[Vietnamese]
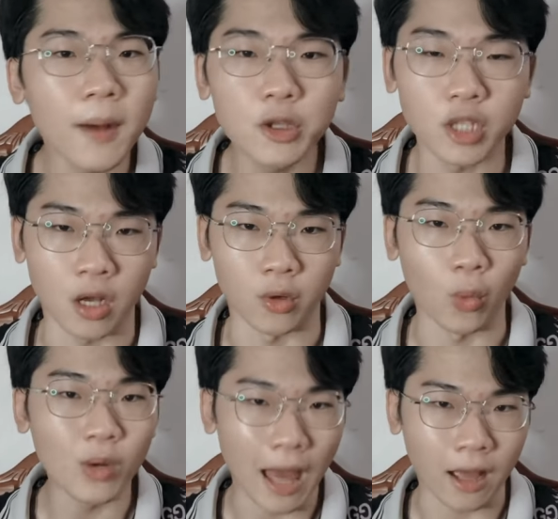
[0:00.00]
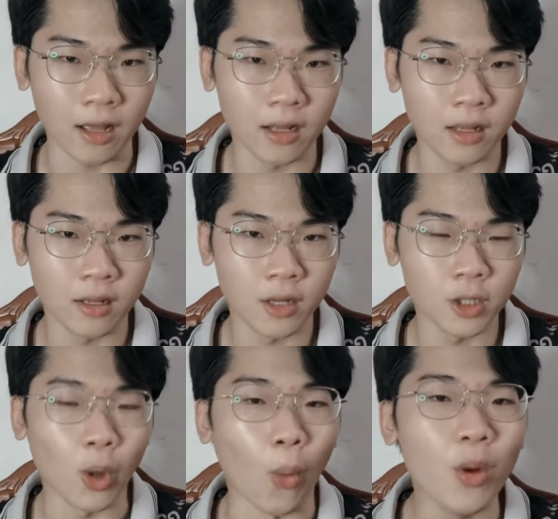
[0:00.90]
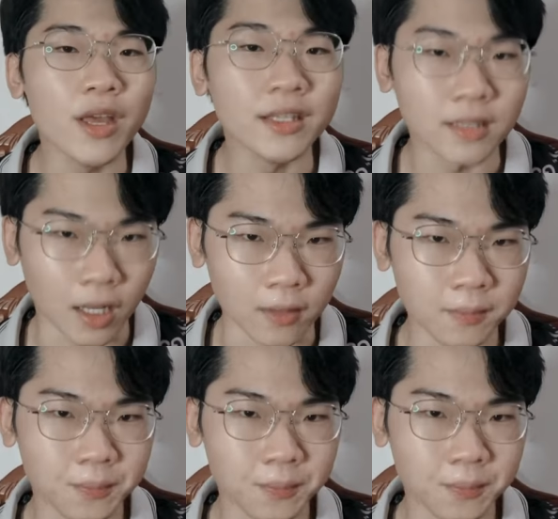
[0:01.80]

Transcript: bao giờ đủ lặng, đủ yên tĩnh.